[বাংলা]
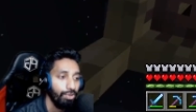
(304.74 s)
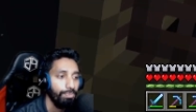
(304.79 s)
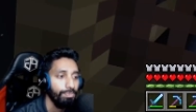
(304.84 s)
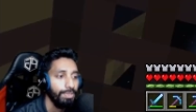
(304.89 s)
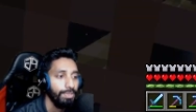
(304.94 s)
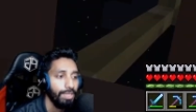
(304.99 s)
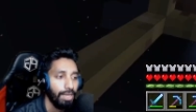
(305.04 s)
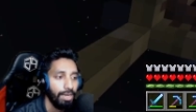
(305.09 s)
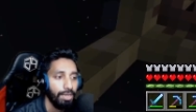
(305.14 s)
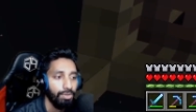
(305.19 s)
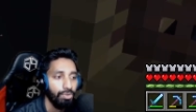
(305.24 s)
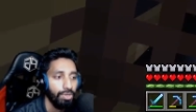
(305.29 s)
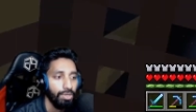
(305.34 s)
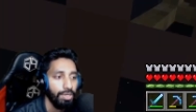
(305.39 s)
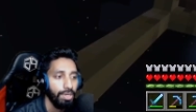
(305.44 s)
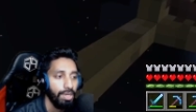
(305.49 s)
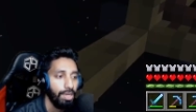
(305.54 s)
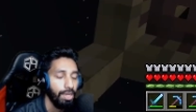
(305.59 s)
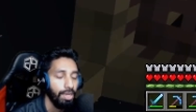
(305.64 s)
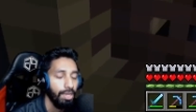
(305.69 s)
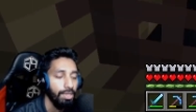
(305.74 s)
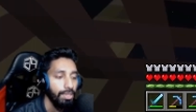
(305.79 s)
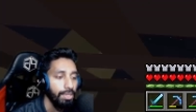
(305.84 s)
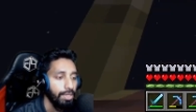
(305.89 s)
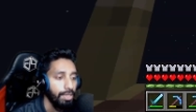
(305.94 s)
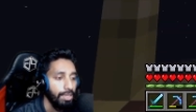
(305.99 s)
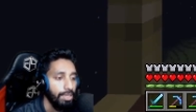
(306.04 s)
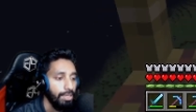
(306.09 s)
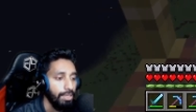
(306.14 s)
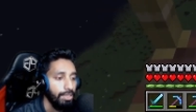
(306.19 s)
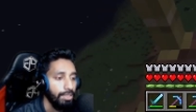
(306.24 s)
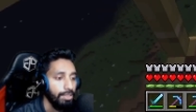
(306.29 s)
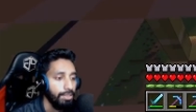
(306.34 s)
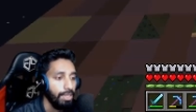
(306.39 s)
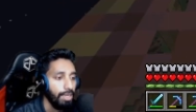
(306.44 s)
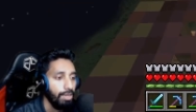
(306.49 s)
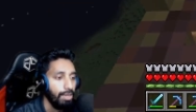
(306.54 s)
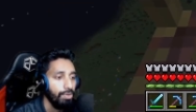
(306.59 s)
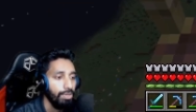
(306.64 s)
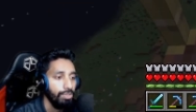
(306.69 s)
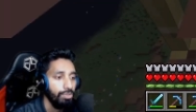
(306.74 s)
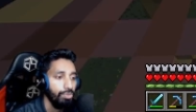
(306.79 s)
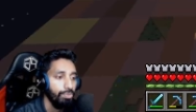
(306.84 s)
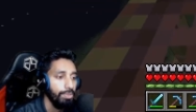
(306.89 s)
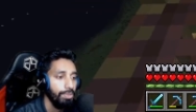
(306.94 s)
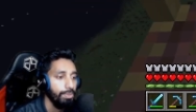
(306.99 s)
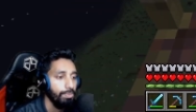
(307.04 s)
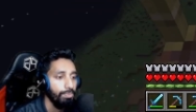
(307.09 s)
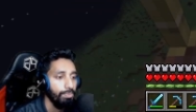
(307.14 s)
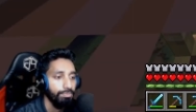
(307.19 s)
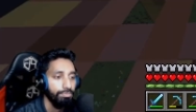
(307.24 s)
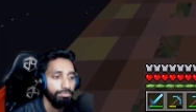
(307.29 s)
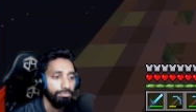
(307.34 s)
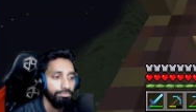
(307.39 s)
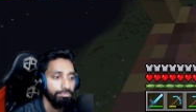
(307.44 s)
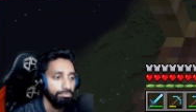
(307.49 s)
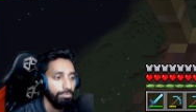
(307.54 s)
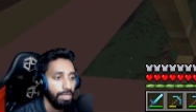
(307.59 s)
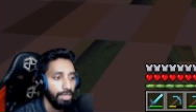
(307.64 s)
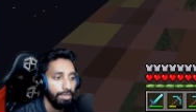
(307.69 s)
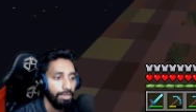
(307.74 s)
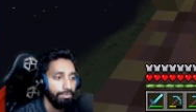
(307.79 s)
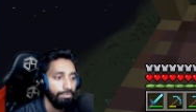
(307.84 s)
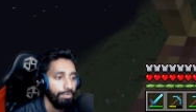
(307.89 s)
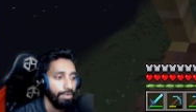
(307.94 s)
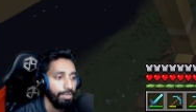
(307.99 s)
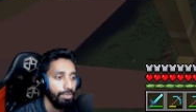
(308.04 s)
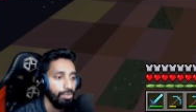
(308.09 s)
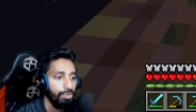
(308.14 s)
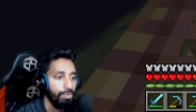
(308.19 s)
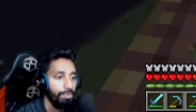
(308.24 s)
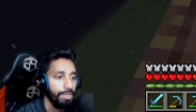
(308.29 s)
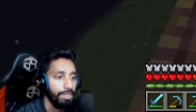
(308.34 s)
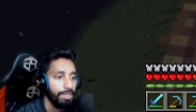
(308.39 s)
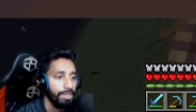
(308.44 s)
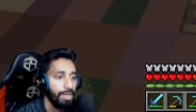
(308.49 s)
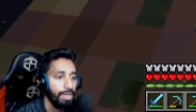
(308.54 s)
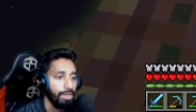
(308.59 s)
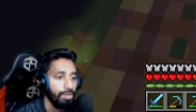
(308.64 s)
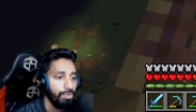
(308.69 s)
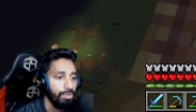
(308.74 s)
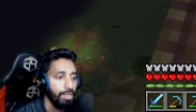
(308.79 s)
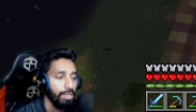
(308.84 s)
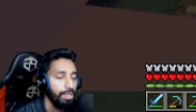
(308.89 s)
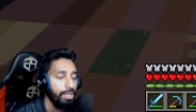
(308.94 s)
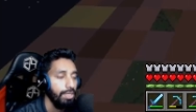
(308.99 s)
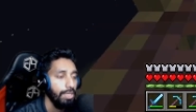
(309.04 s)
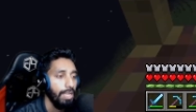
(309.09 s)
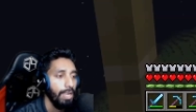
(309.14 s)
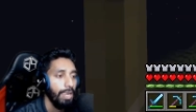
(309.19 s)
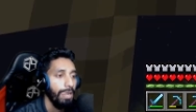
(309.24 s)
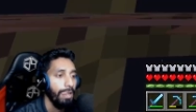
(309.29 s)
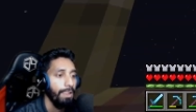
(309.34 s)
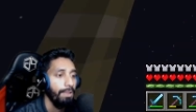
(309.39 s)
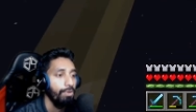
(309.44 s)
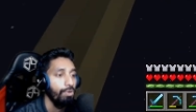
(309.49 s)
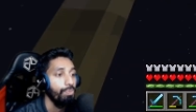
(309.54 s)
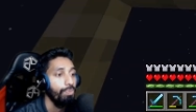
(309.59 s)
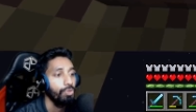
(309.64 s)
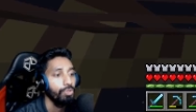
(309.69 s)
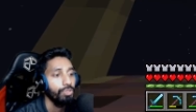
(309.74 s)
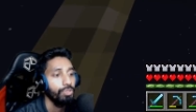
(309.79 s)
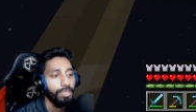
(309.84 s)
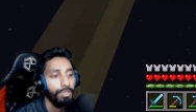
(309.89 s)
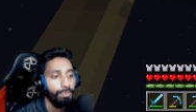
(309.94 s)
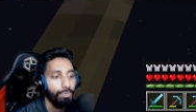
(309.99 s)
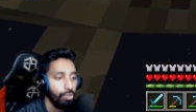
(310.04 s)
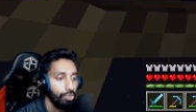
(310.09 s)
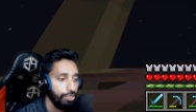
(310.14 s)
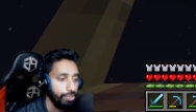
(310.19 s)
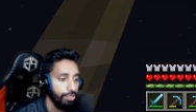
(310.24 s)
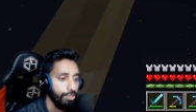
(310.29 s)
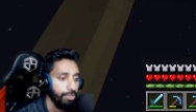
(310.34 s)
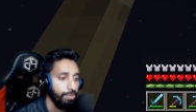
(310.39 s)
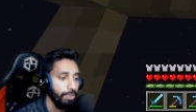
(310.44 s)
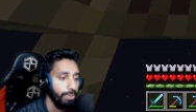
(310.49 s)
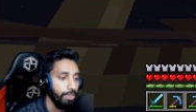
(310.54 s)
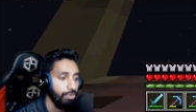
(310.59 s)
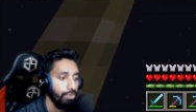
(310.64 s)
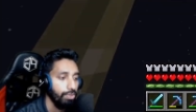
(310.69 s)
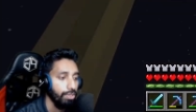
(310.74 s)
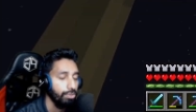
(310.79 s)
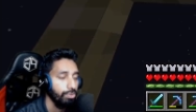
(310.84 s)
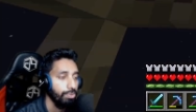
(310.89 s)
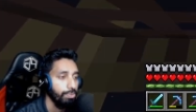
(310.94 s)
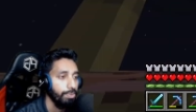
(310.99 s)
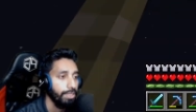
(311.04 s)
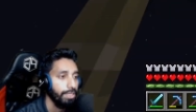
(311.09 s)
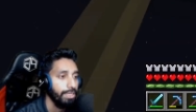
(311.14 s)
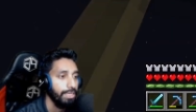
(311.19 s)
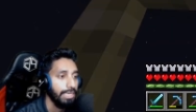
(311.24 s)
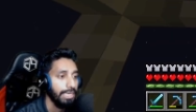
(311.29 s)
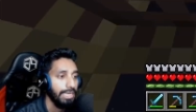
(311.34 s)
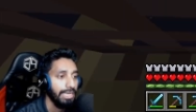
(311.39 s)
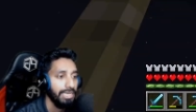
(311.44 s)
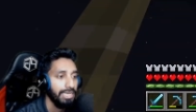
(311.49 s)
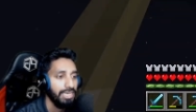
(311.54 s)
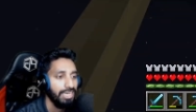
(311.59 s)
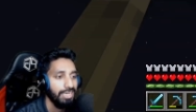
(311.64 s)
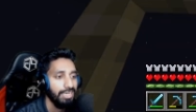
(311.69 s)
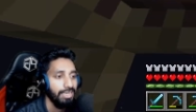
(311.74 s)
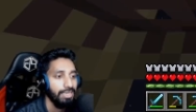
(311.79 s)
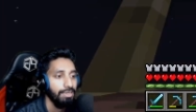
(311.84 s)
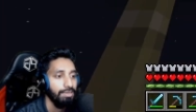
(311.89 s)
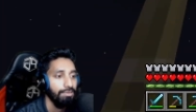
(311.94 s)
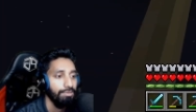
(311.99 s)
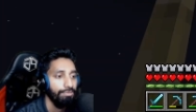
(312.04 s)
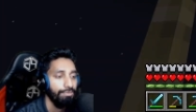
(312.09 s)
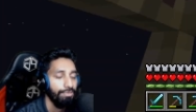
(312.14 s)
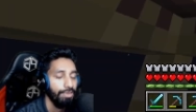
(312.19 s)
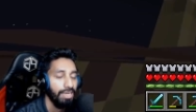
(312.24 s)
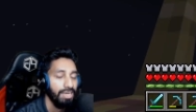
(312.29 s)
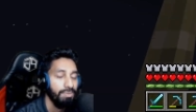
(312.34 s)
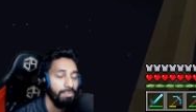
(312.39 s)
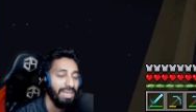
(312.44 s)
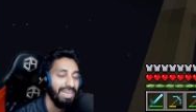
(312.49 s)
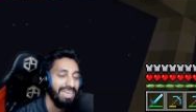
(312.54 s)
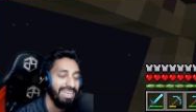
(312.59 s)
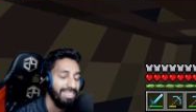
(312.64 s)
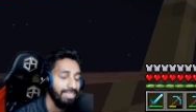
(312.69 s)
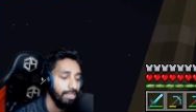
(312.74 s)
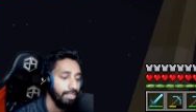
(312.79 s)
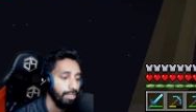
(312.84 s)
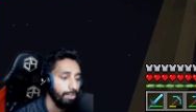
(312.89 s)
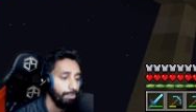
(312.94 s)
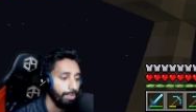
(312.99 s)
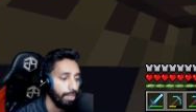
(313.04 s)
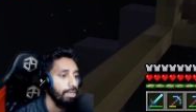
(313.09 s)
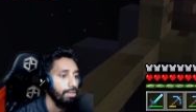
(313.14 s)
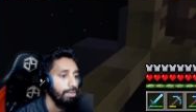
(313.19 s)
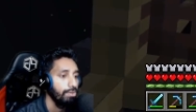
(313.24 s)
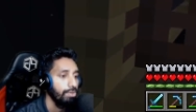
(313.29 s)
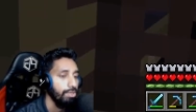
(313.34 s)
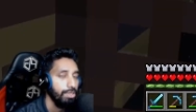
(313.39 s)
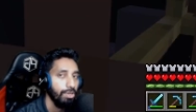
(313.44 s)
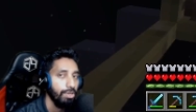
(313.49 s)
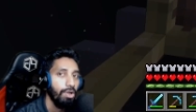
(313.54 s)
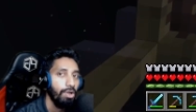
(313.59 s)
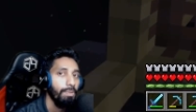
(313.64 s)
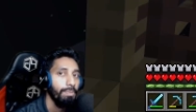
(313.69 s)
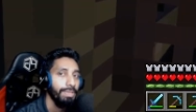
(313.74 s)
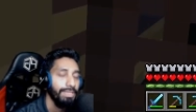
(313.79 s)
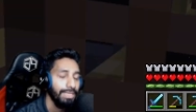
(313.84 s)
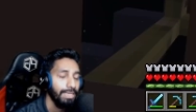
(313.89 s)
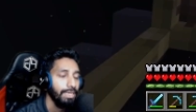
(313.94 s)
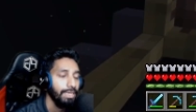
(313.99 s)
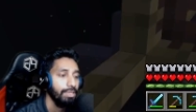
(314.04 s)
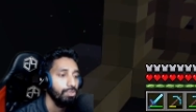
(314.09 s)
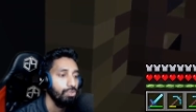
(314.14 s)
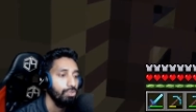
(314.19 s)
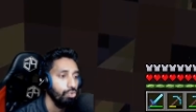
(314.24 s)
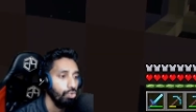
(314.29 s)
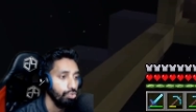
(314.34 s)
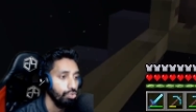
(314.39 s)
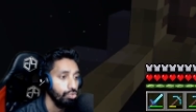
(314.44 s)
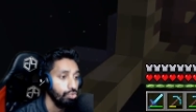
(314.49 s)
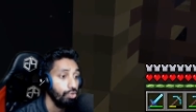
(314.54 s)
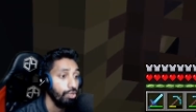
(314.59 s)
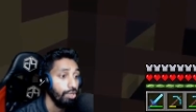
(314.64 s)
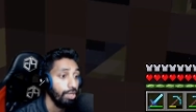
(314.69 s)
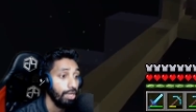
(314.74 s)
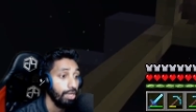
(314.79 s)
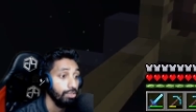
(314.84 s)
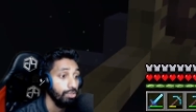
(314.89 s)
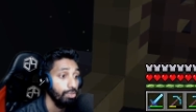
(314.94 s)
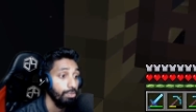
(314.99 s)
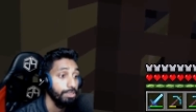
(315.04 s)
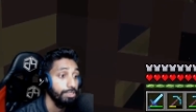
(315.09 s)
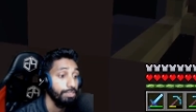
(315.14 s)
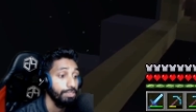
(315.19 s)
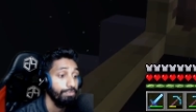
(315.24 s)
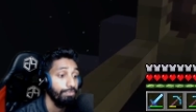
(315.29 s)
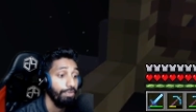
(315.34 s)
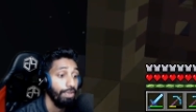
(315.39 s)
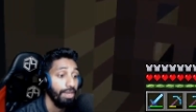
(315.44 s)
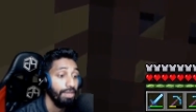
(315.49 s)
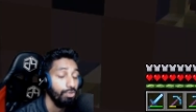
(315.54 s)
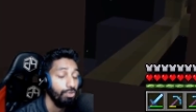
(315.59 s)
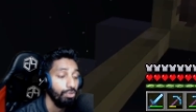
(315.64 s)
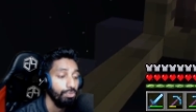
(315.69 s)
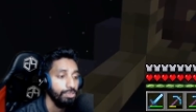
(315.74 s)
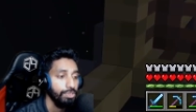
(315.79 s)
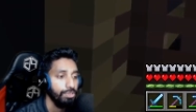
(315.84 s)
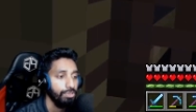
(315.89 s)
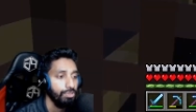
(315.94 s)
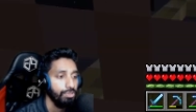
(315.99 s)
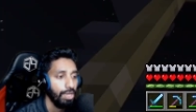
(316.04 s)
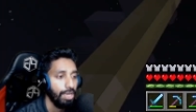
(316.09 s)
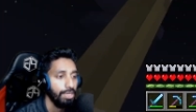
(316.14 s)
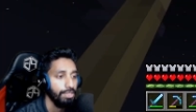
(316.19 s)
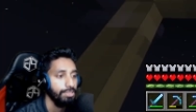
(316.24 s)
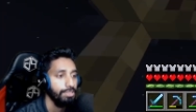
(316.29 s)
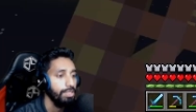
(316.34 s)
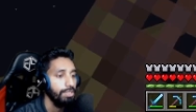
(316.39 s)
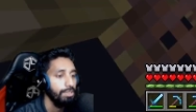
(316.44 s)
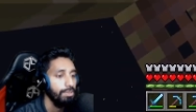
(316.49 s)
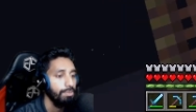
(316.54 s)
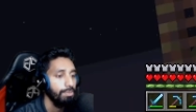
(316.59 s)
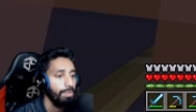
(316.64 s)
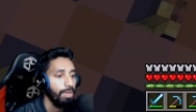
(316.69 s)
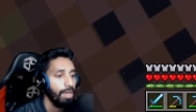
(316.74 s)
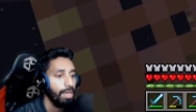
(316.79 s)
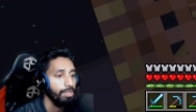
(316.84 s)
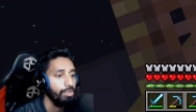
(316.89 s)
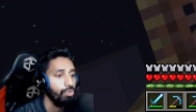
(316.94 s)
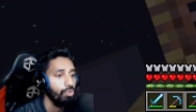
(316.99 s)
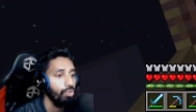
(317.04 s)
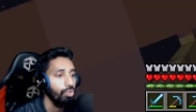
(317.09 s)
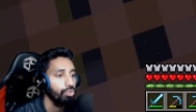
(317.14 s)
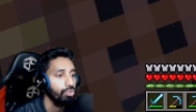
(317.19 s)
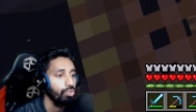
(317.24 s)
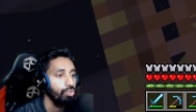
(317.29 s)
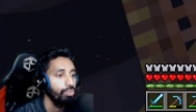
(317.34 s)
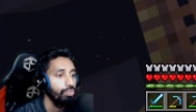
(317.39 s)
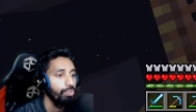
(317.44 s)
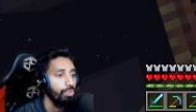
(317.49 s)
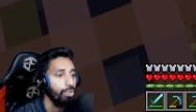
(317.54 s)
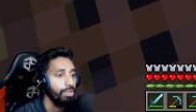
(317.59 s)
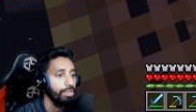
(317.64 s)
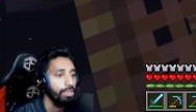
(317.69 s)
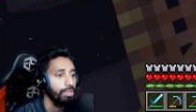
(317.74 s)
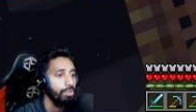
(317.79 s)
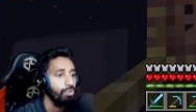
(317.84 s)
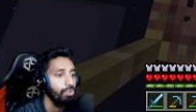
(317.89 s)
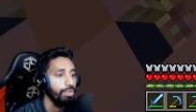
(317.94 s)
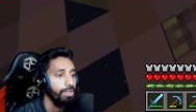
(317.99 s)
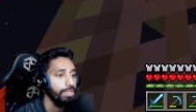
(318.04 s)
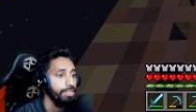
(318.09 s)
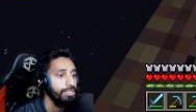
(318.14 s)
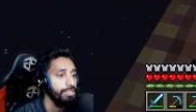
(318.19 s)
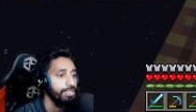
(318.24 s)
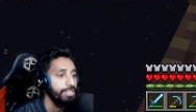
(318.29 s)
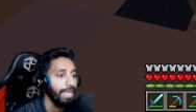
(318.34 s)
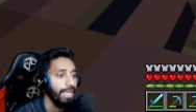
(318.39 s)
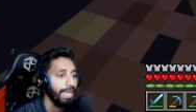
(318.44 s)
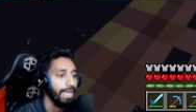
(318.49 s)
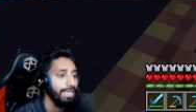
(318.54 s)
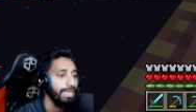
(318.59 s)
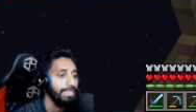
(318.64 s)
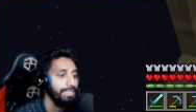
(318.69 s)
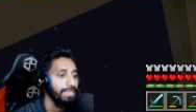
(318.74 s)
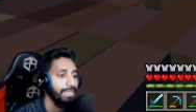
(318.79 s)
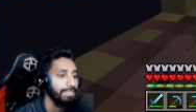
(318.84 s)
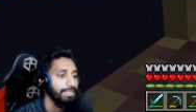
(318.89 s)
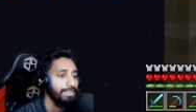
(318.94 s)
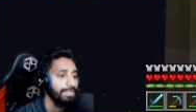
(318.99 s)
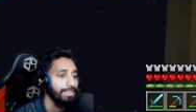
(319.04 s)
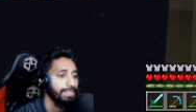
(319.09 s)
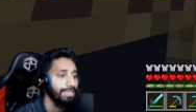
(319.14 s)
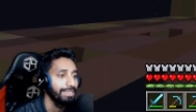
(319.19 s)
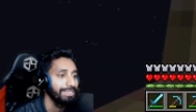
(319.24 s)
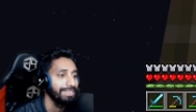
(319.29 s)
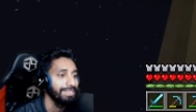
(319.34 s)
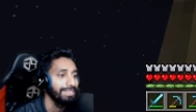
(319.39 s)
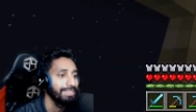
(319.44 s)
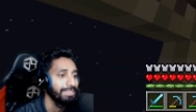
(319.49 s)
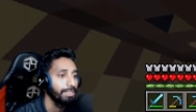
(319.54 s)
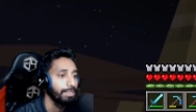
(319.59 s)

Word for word: তাড়া করে না তাহলে তুমি মানে ফ্যান্টমের কারণে উপর থেকে পড়ে যেতে পারো আর তোমাকে ঠেলে ঠেলে ফেলে মেরে দিতে পারে ওইটাও আমাদের একটু নজরে রাখতে হবে যে ফ্যান্টম যেন না আসে ভাই কত উপরে দেখো নিচ দেখাই যাচ্ছে না ঠিক আছে